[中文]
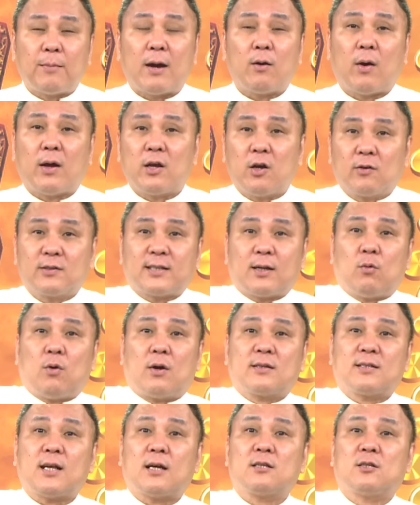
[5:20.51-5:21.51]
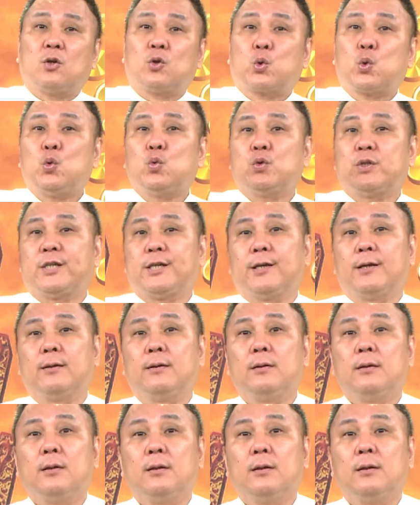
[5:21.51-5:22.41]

卖完以后再往上走，吐血，